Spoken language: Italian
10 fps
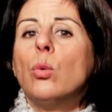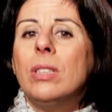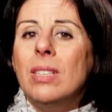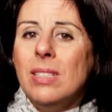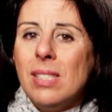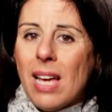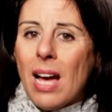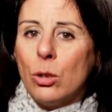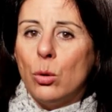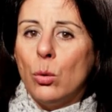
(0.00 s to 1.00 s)

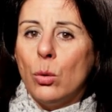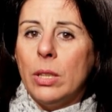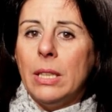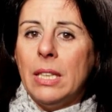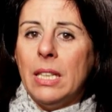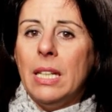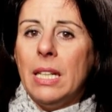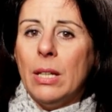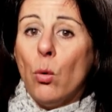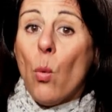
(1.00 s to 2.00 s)
utilizzato
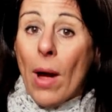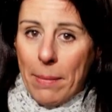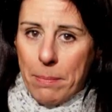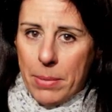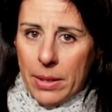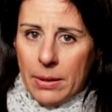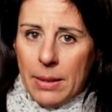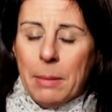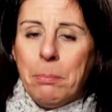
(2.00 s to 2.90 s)
il web